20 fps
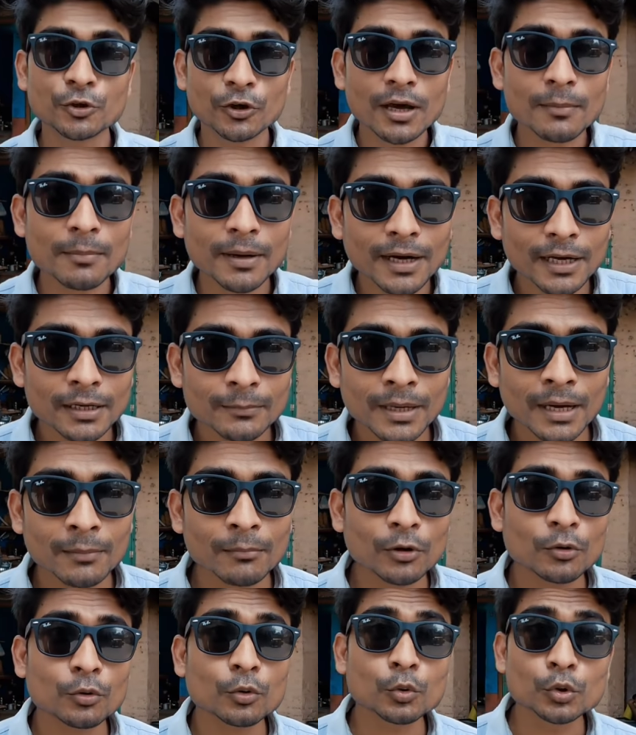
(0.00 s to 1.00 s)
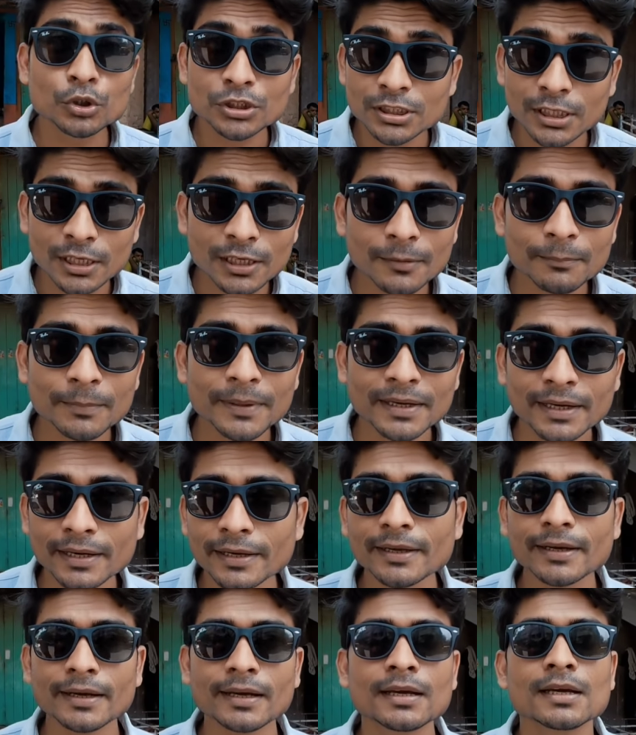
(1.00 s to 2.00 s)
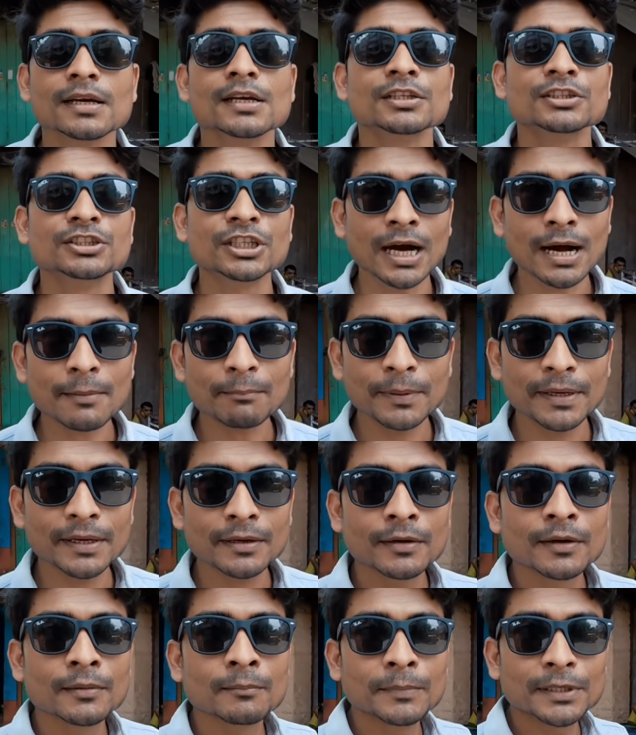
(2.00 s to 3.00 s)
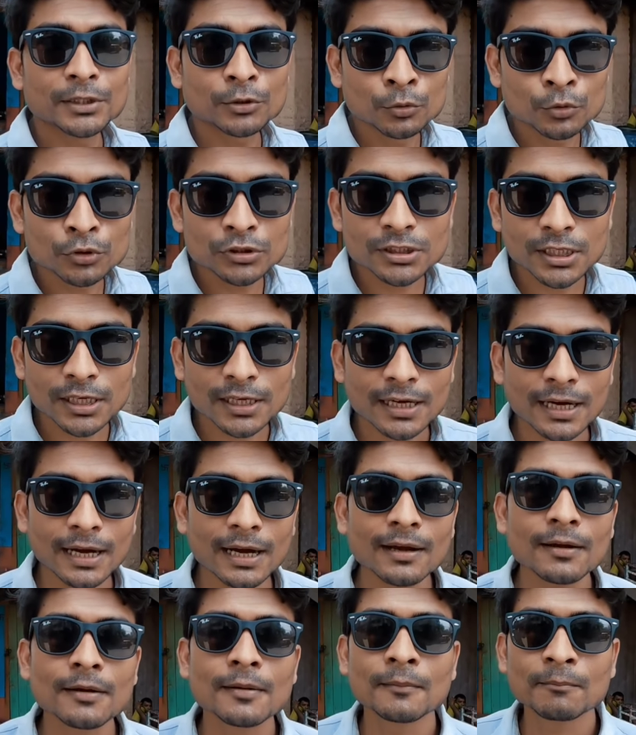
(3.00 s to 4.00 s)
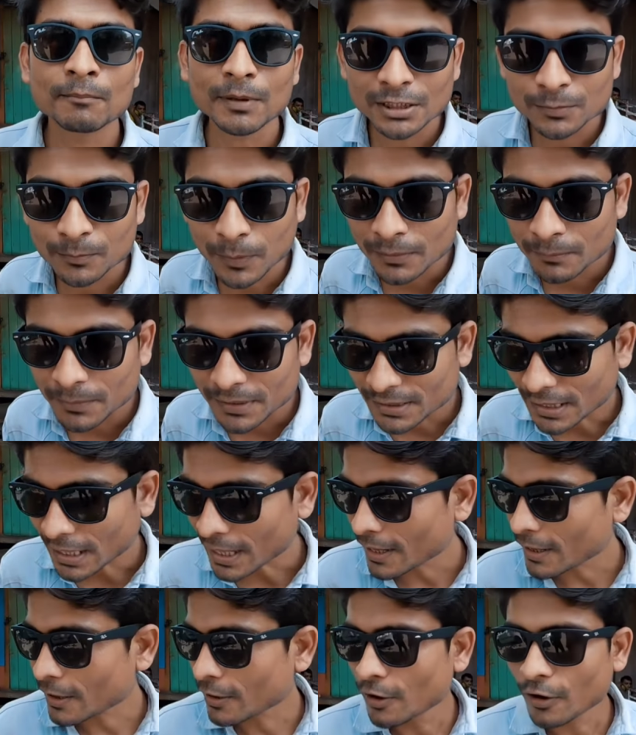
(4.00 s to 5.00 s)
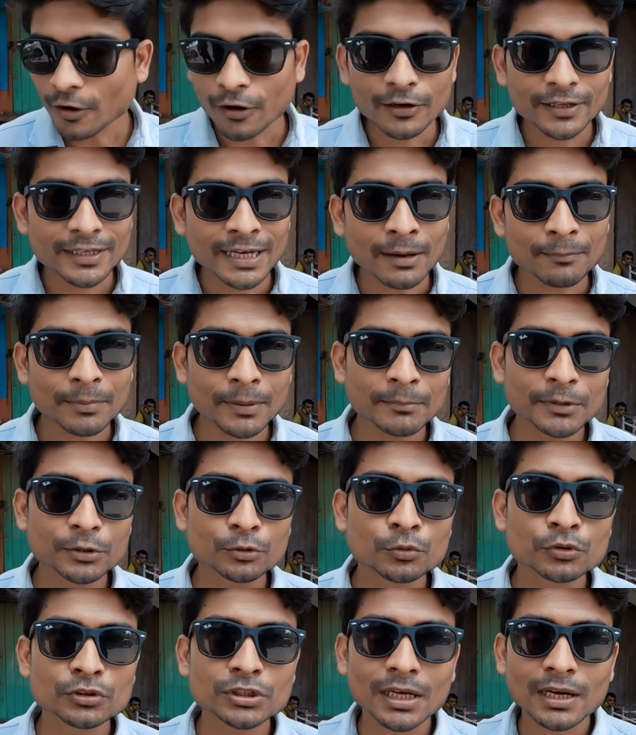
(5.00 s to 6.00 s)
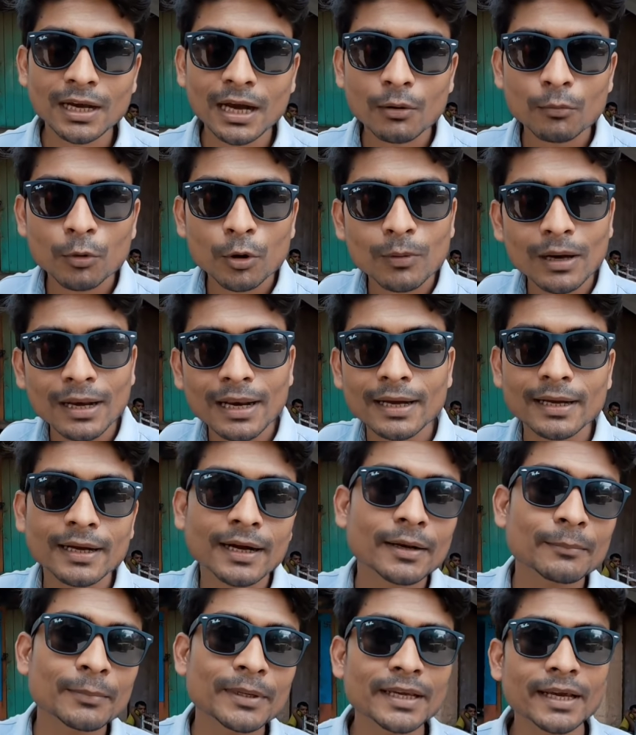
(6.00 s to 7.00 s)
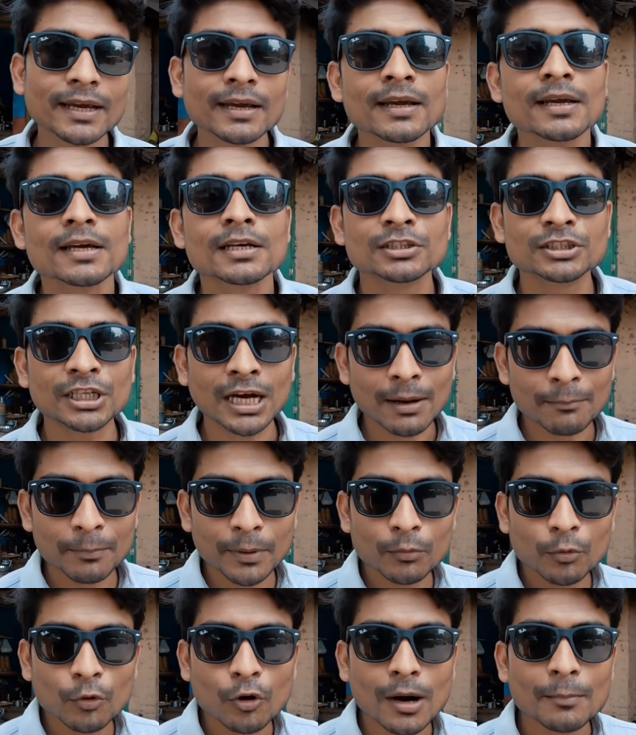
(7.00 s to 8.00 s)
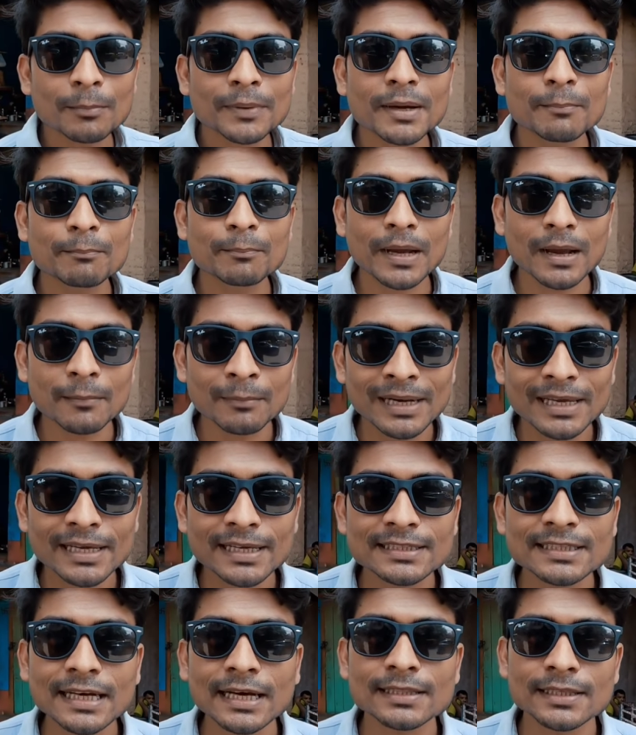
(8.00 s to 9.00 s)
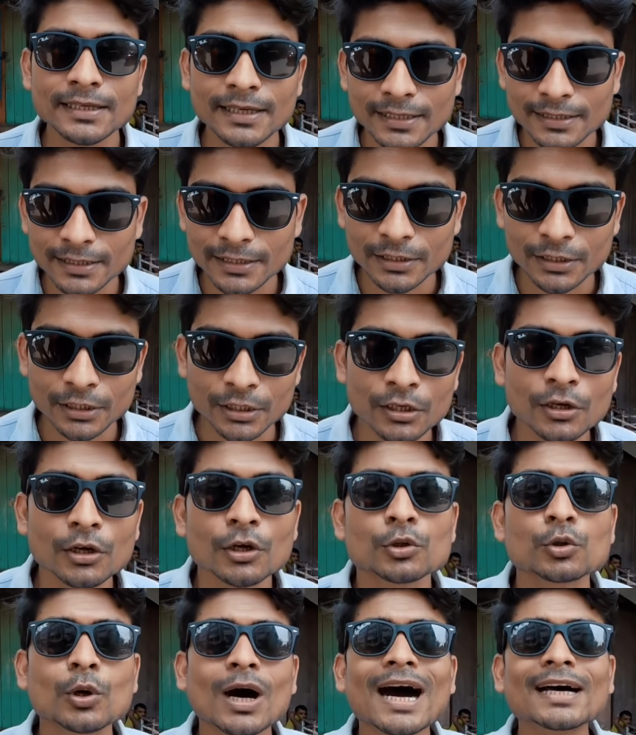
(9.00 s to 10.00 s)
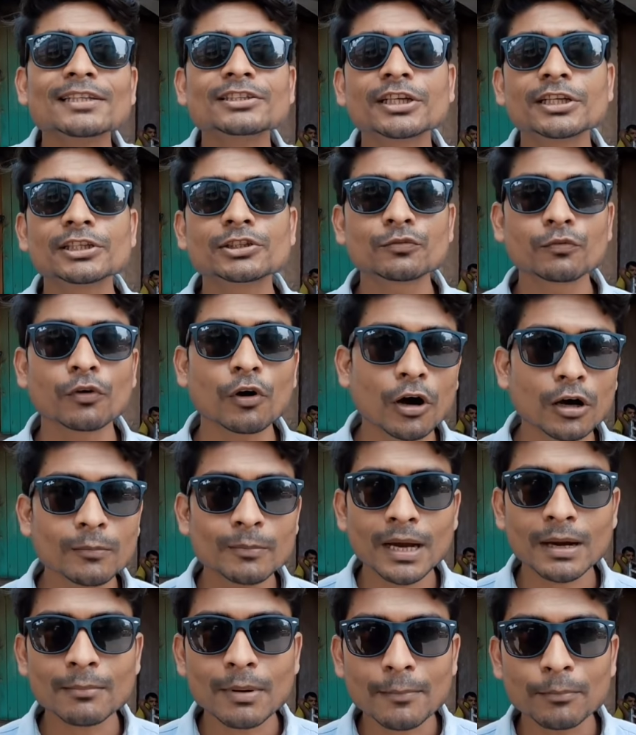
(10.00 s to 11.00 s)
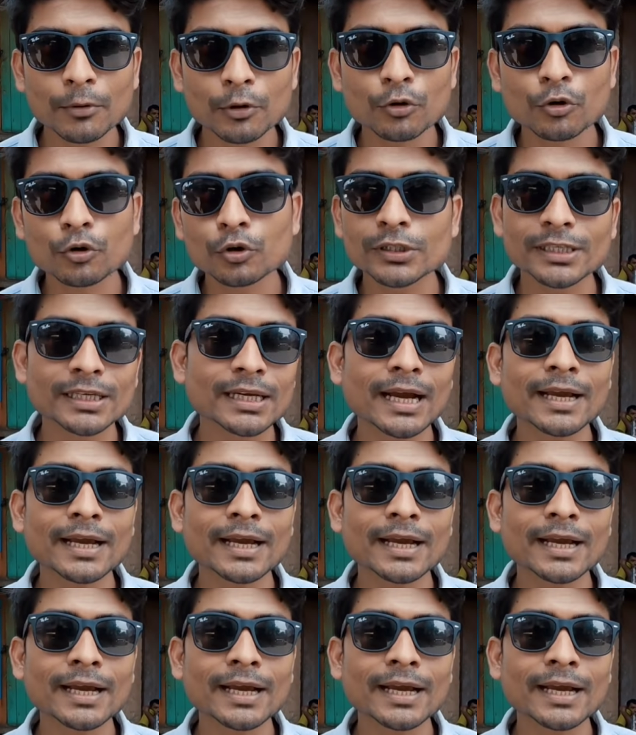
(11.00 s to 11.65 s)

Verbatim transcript: और जोड़ा बगान में हम लोग उस जगह पे खड़े हैं जहाँ पे मिथुन सर का बचपन बीता है और यहाँ पे मिथुन सर का वो वाला घर भी है जहाँ पे वो अपने फैमिली के साथ रहते थे तो आज के इस ब्लॉग में हम आप लोगों को